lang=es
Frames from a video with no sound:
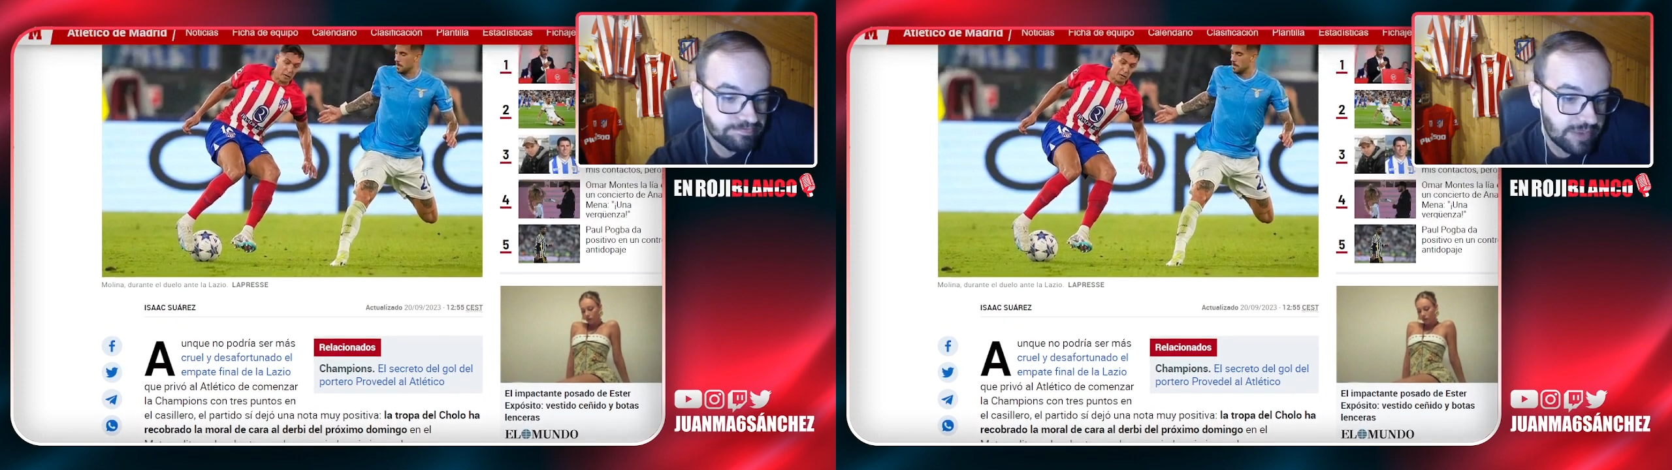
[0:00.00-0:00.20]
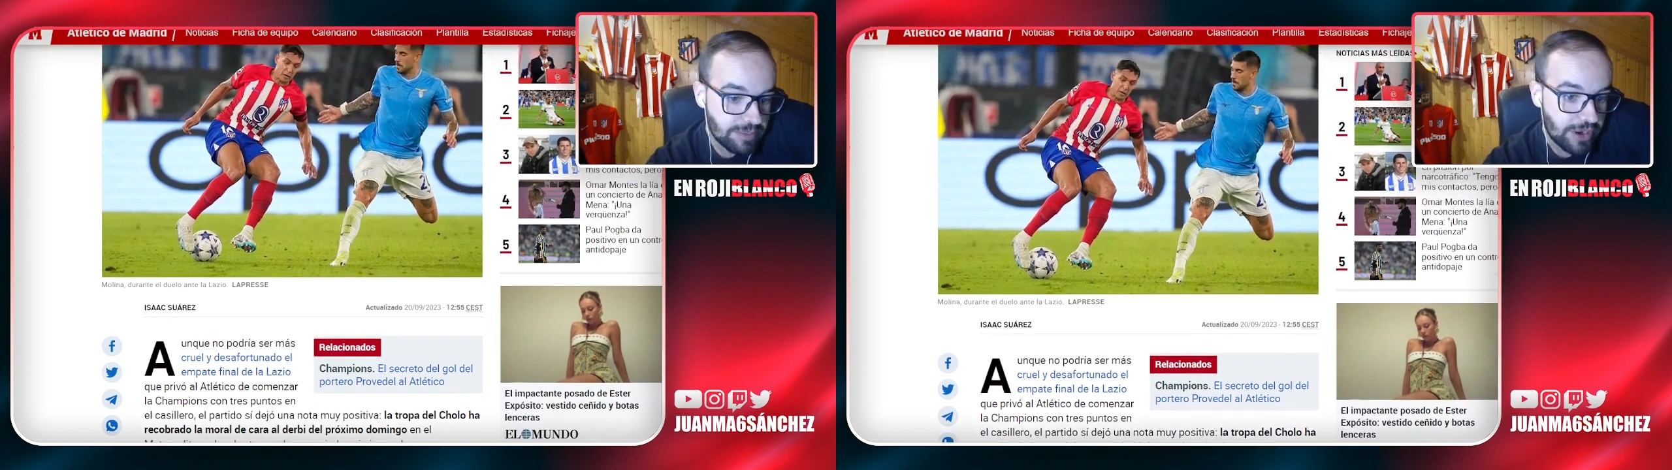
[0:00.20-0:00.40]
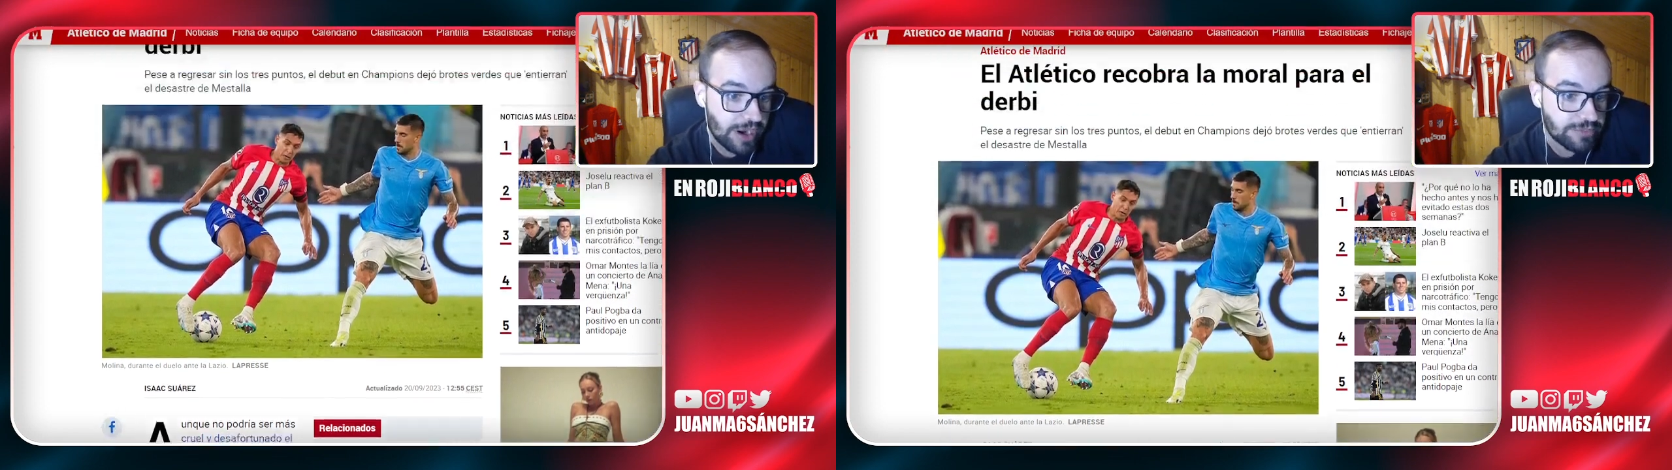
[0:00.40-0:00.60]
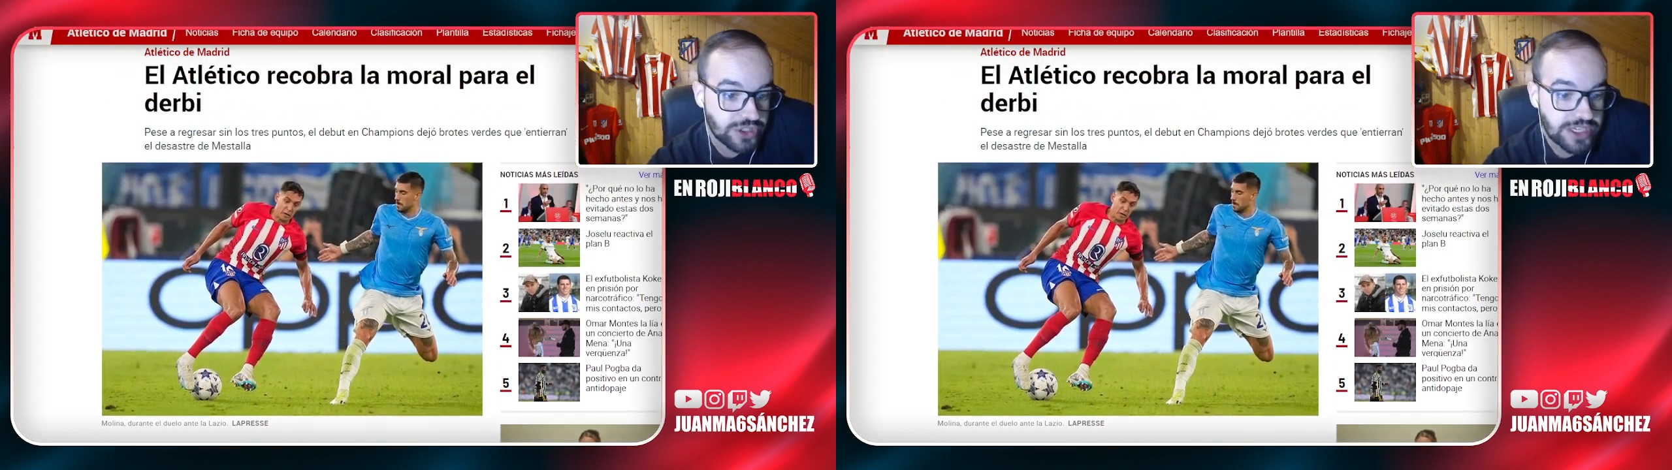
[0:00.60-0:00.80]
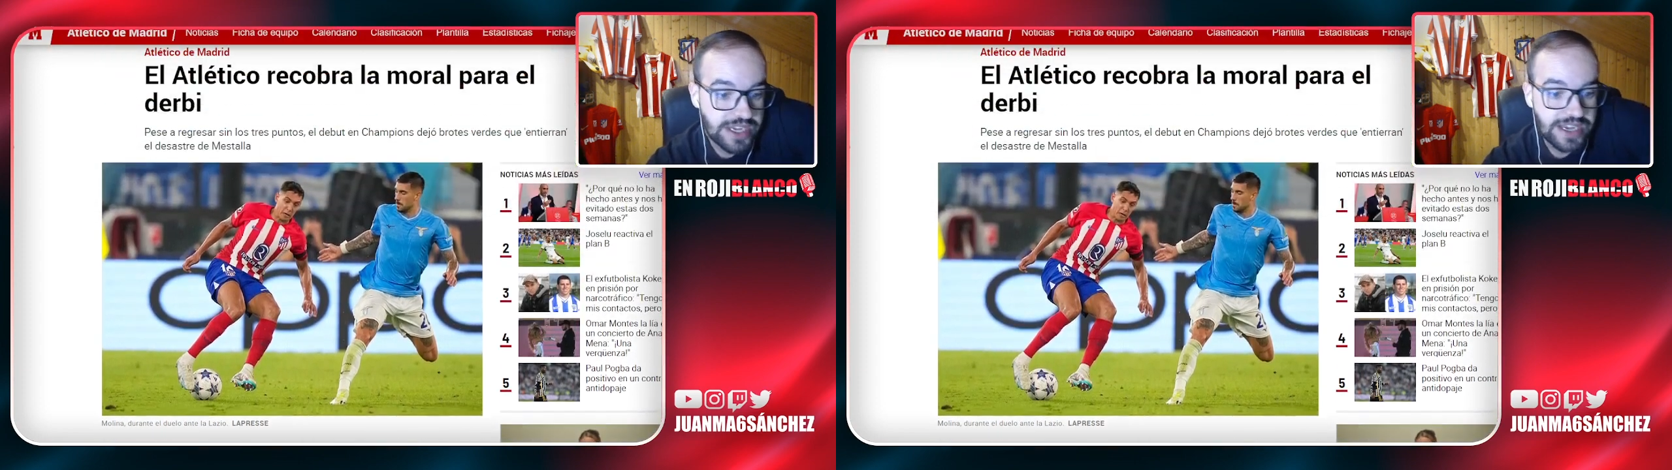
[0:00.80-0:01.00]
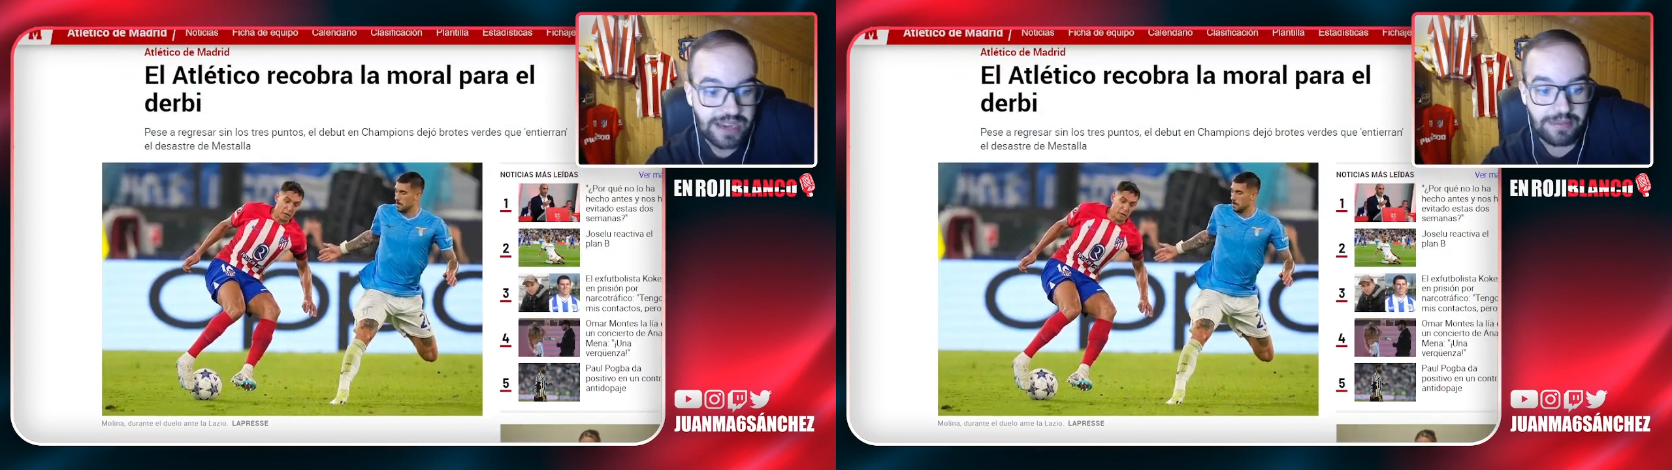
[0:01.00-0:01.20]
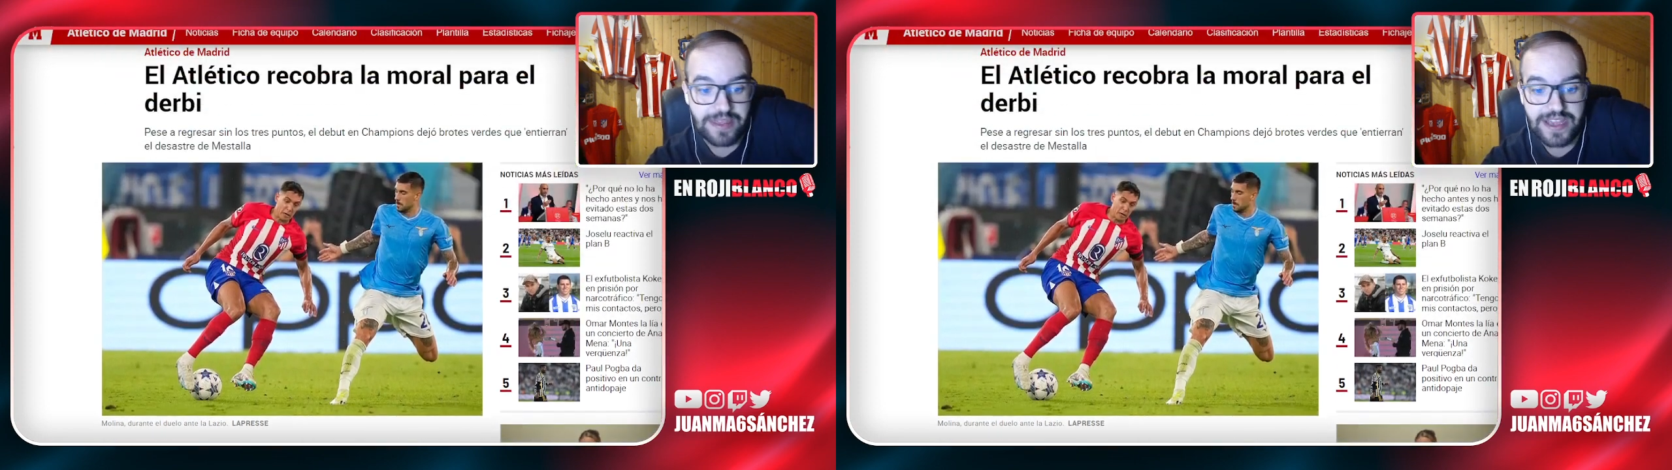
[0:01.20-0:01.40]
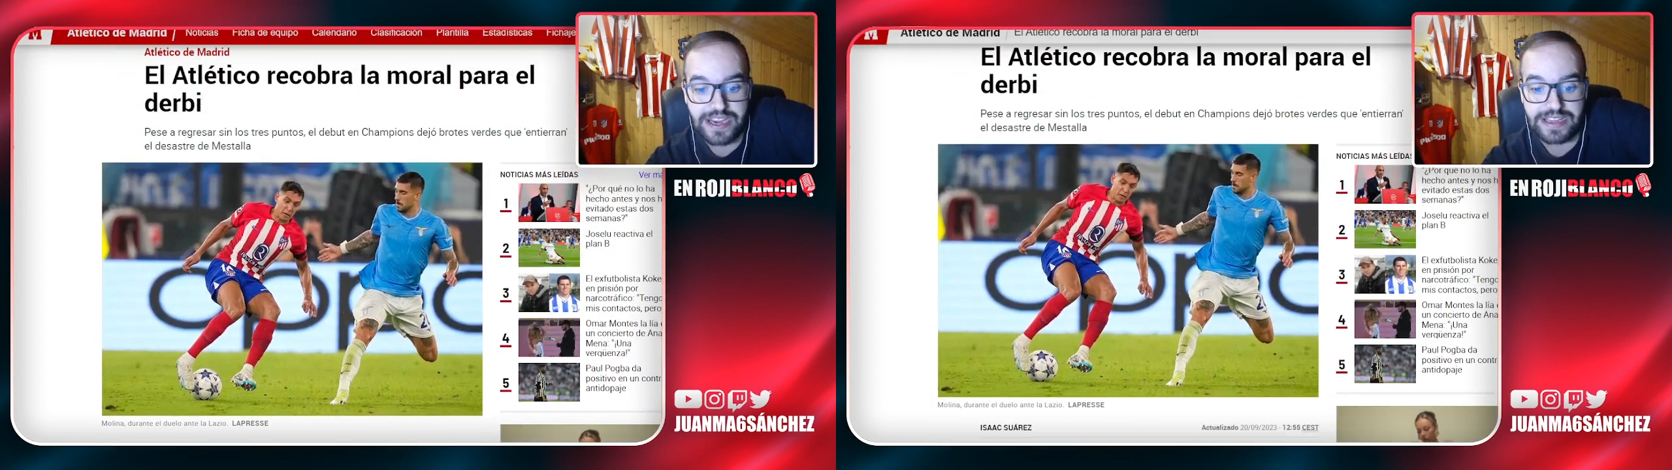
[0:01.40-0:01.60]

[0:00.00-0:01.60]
Pero vamos, que me digas que